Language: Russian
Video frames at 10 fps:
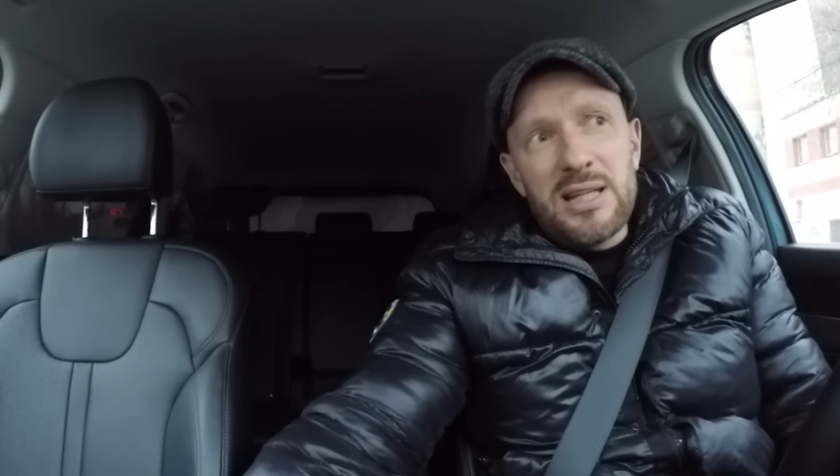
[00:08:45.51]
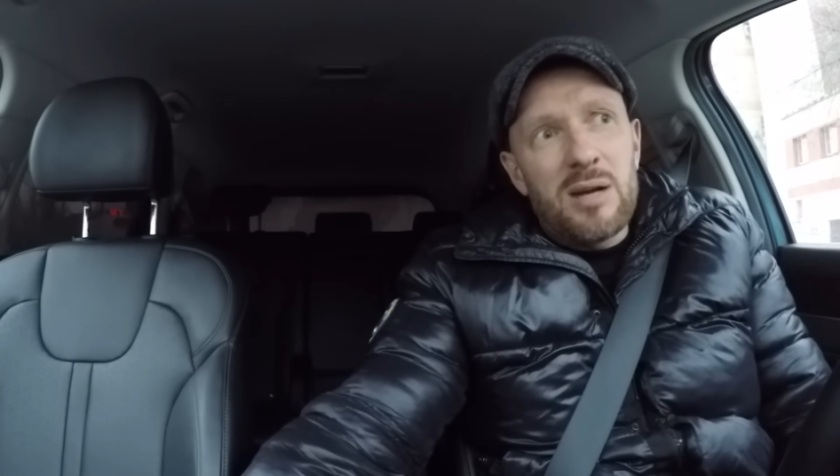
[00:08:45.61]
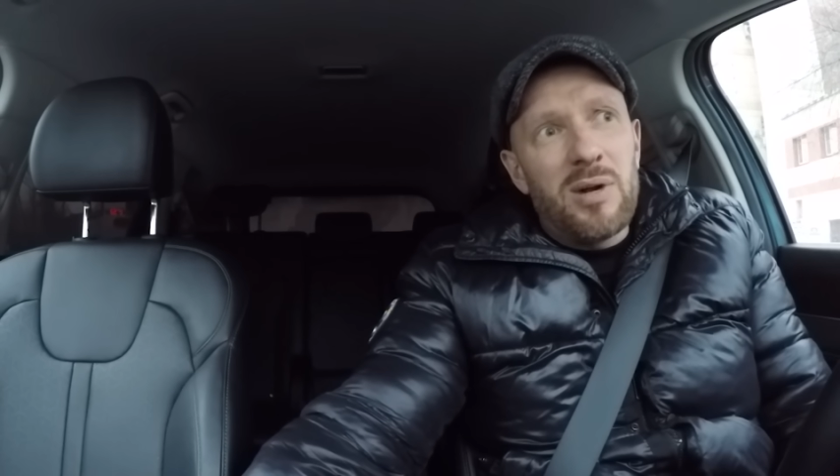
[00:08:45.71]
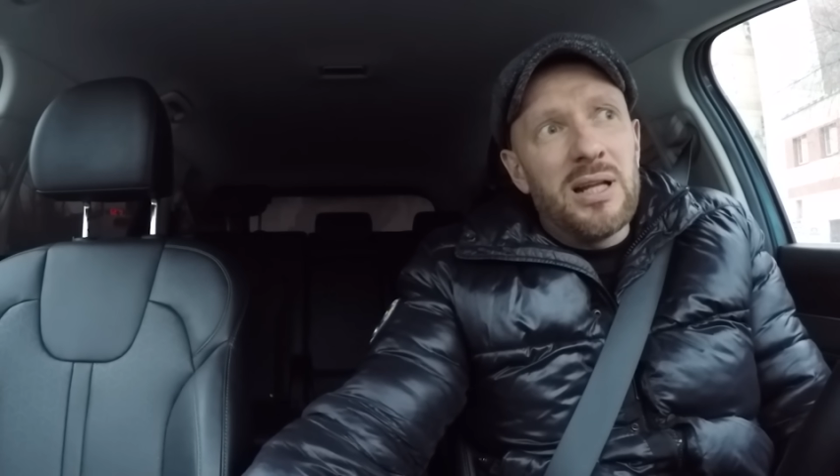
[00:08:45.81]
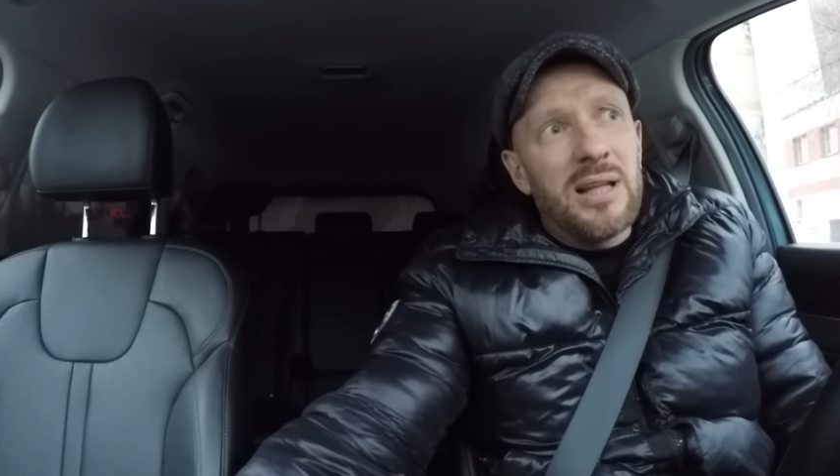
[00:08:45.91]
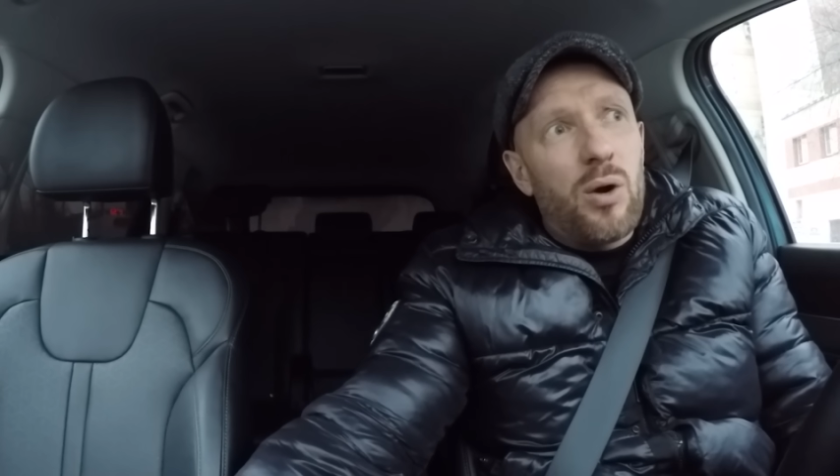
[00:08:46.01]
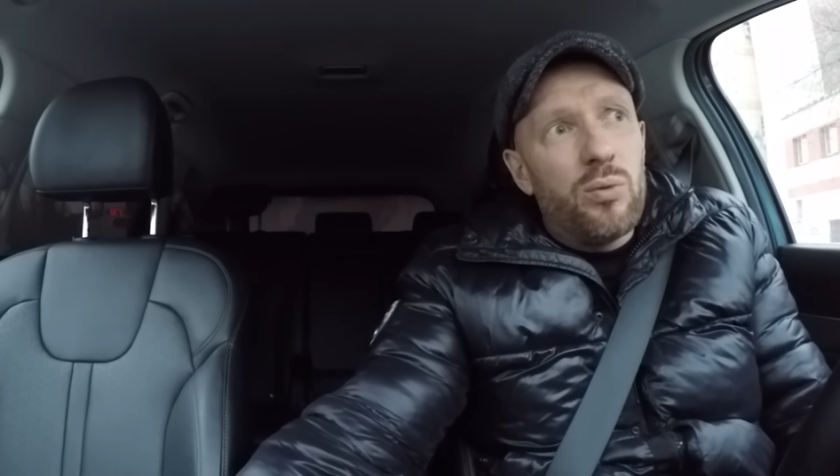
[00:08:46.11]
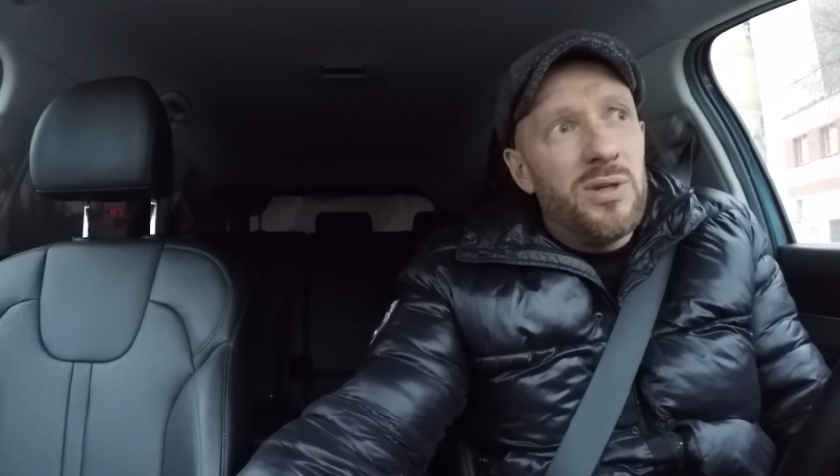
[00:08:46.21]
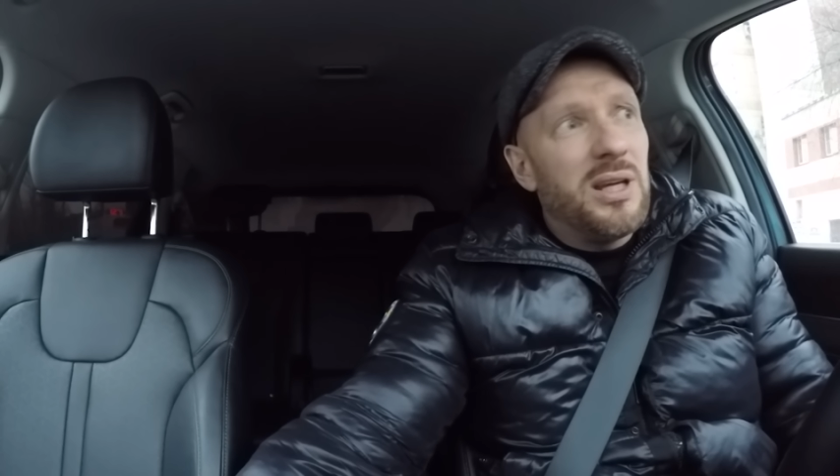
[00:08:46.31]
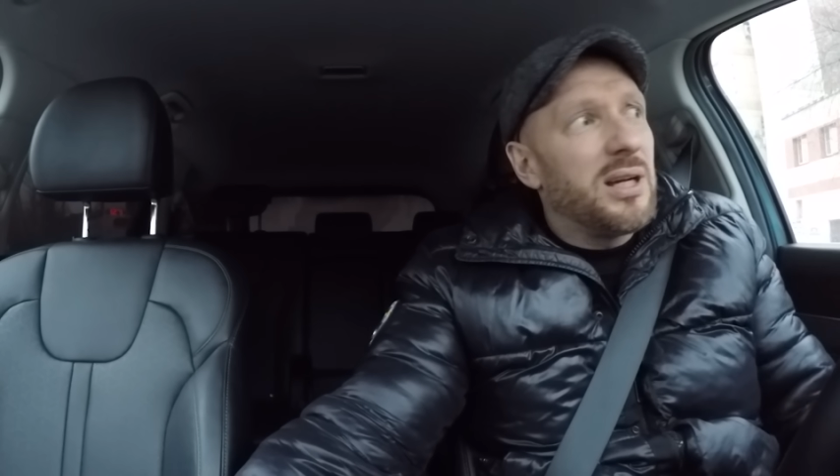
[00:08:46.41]
не нормально
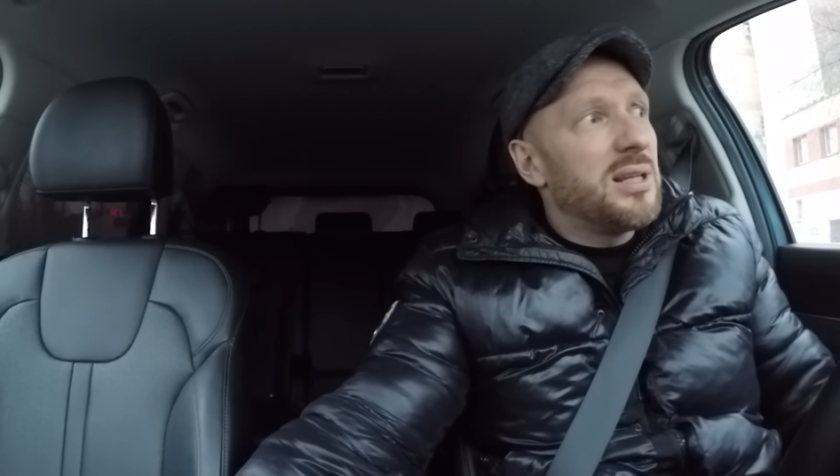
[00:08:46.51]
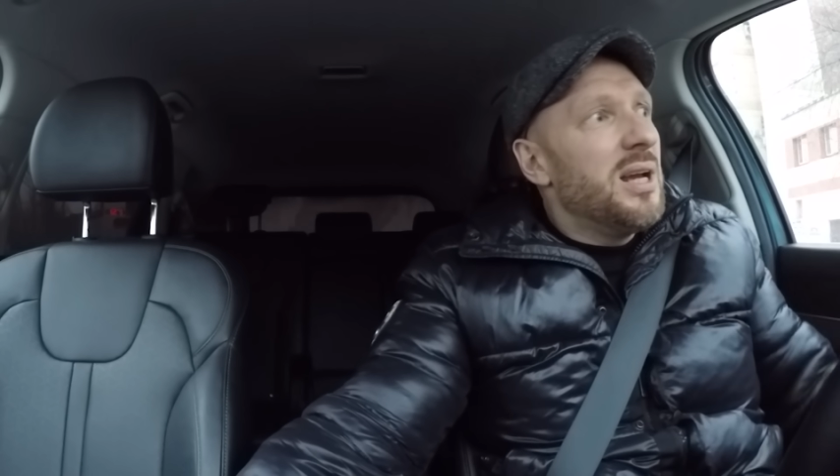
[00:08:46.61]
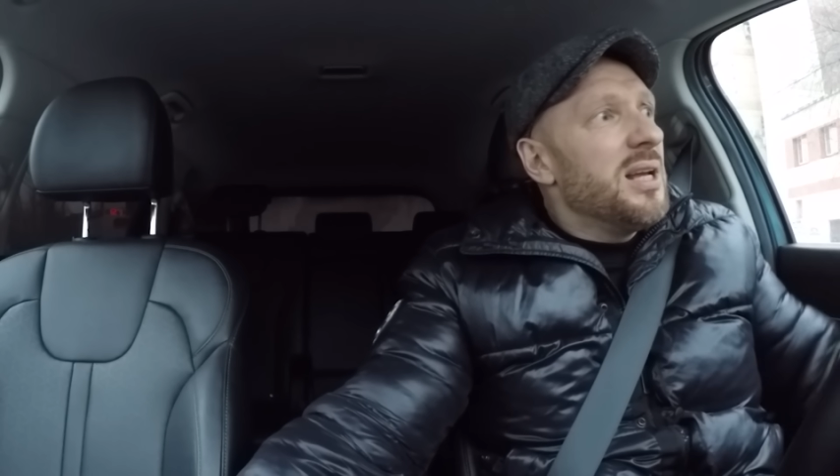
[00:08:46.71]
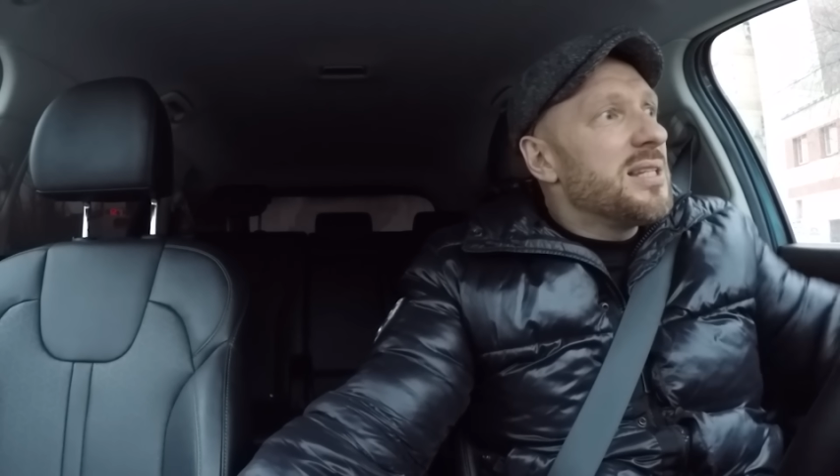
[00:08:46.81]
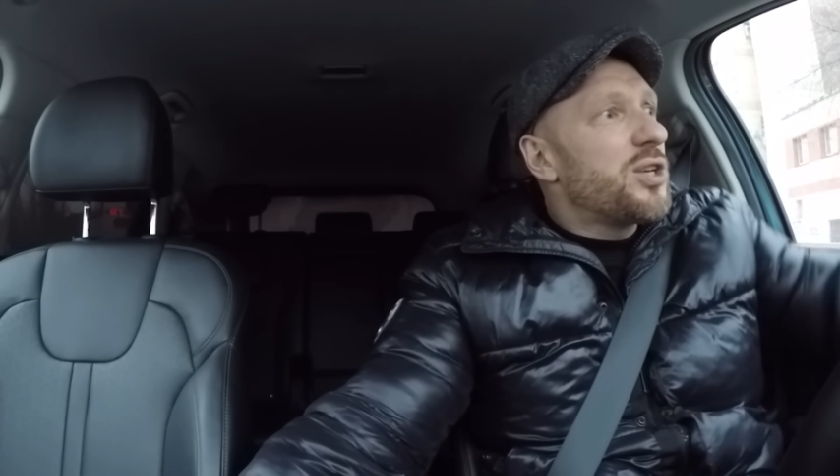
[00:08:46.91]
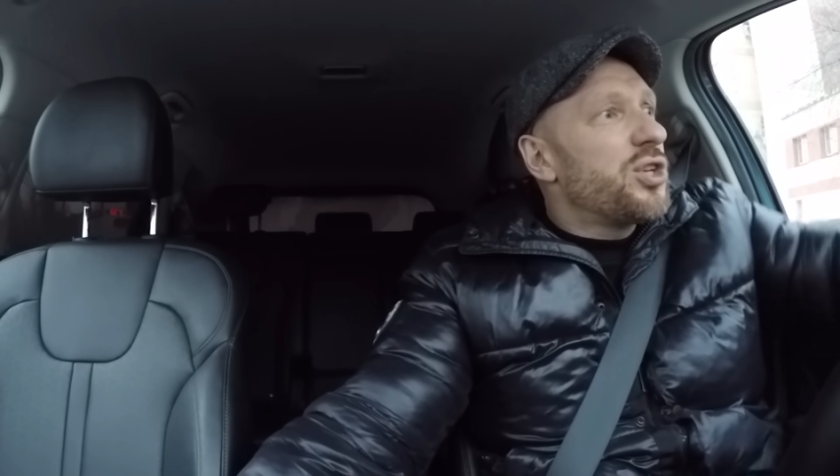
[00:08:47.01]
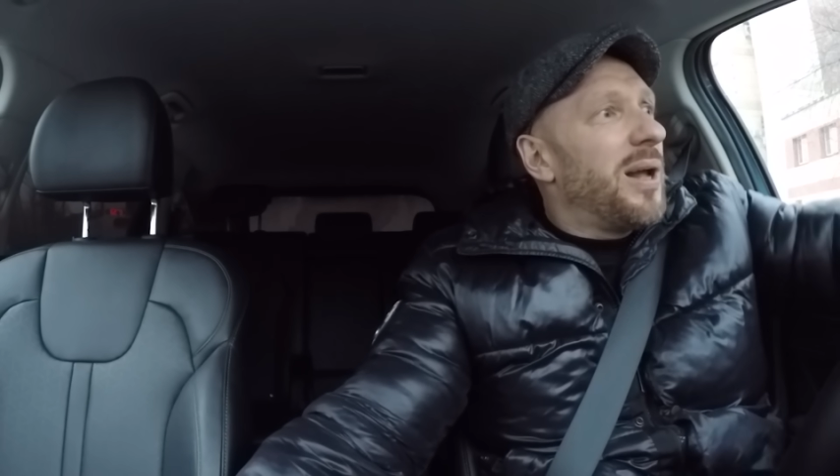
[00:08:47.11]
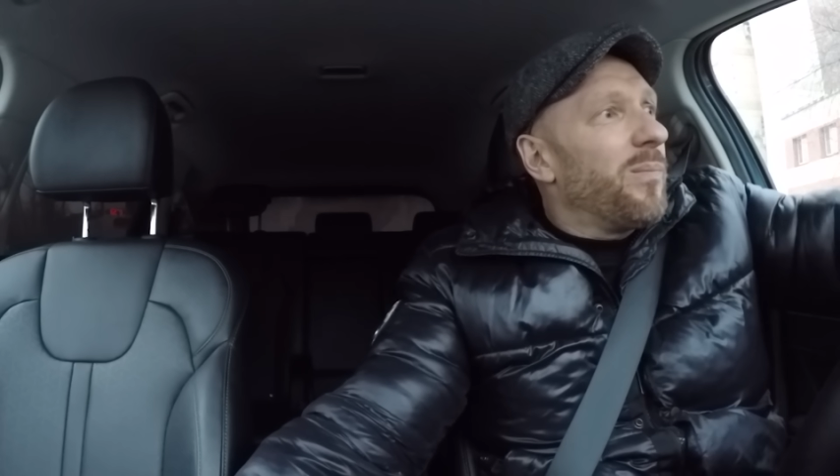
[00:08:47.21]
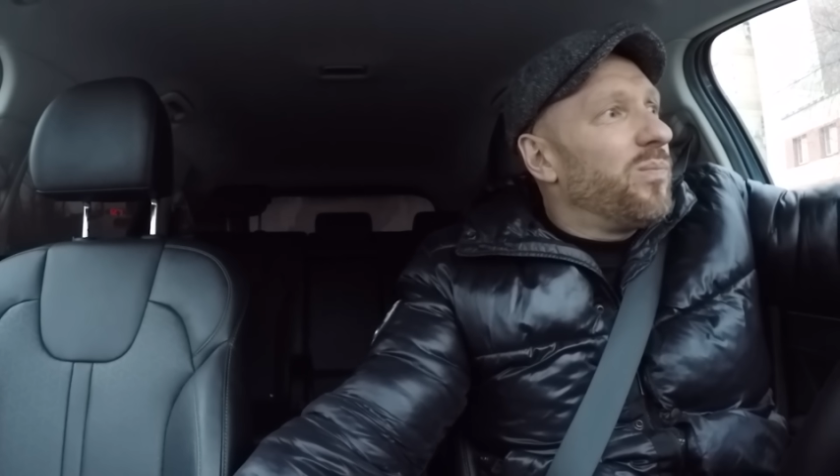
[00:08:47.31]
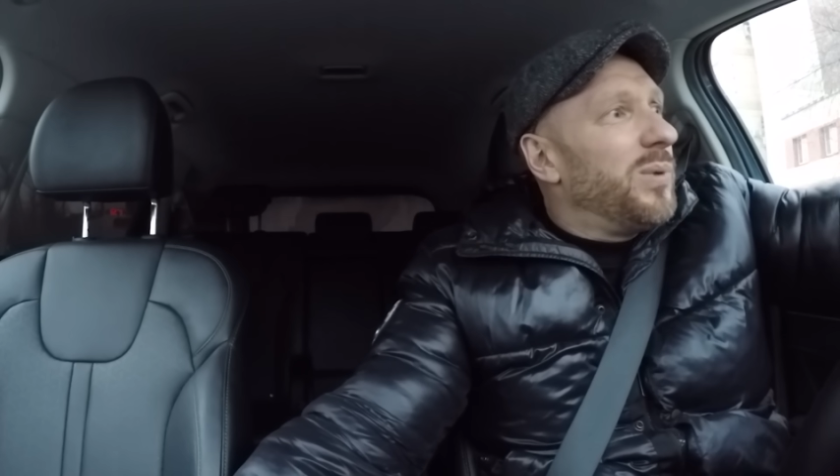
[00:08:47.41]
мне ехать за
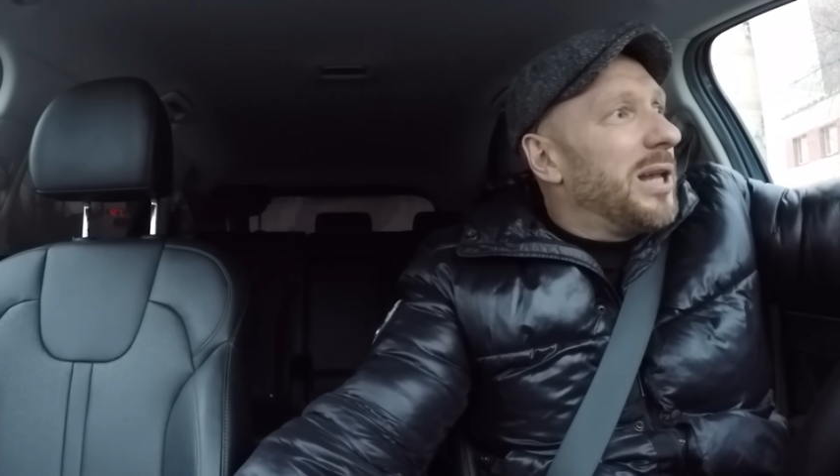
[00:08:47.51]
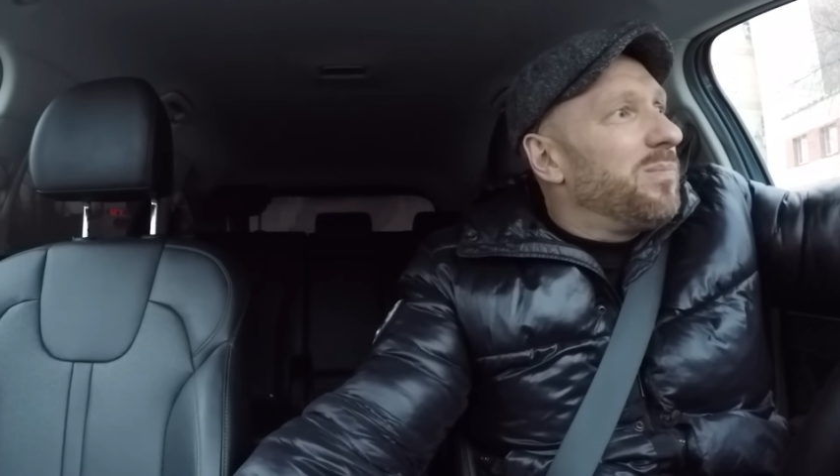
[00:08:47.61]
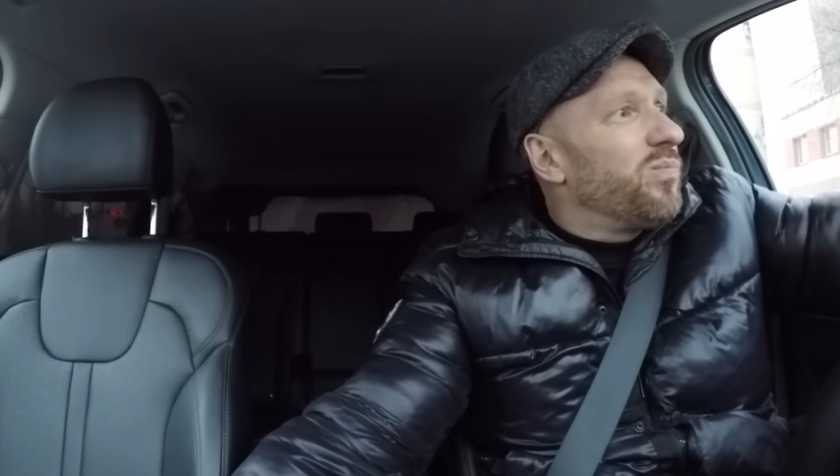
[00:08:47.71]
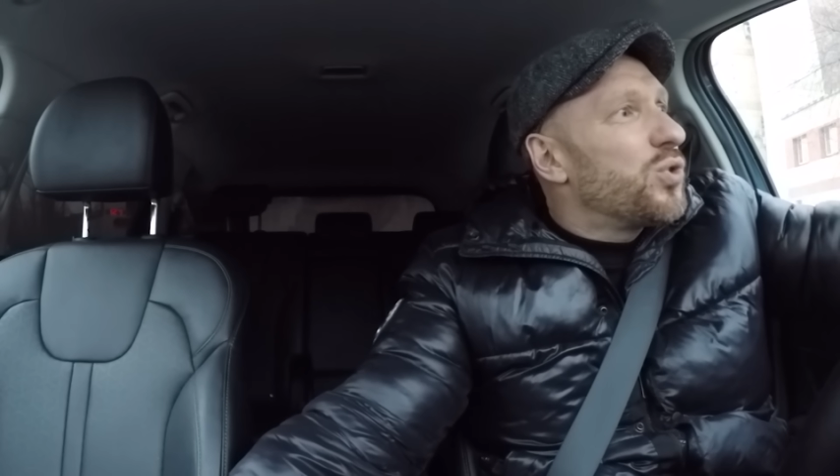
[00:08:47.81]
там, блядь,